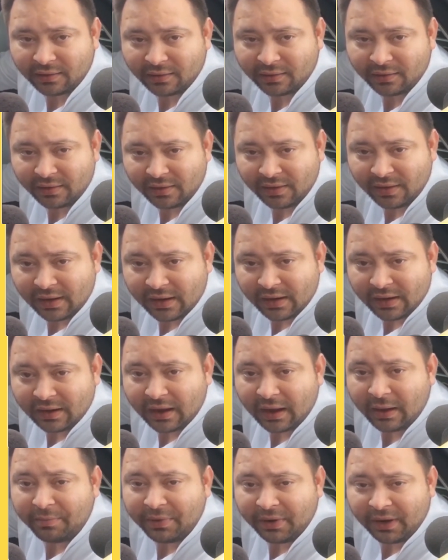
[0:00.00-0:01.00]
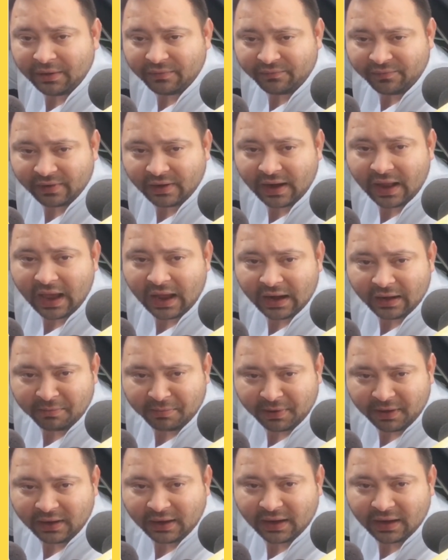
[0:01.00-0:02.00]
आपका नाम अभी फिलहाल
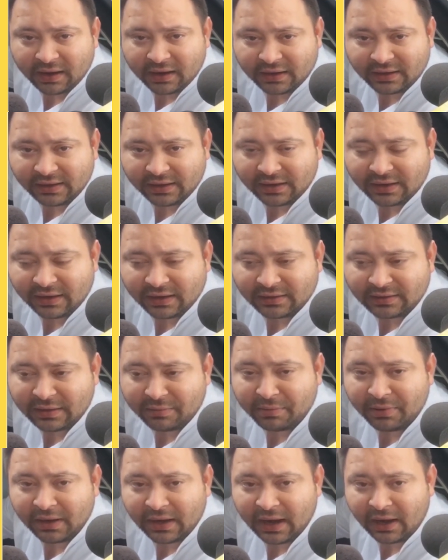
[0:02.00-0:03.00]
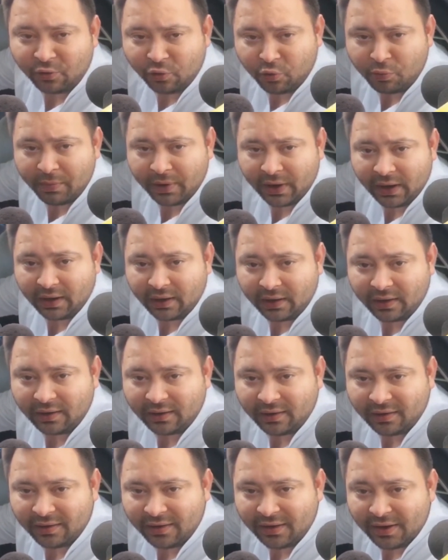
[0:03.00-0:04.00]
में ही अगर देख ले तमिलनाडु में
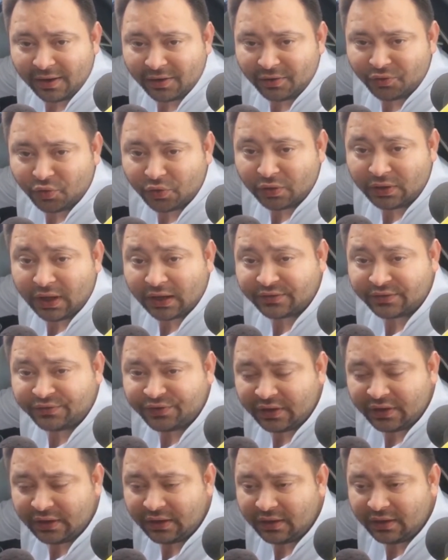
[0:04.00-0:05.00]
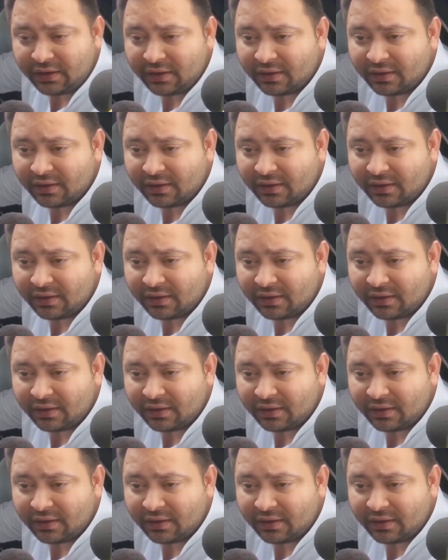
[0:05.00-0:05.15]
जो दक्षिण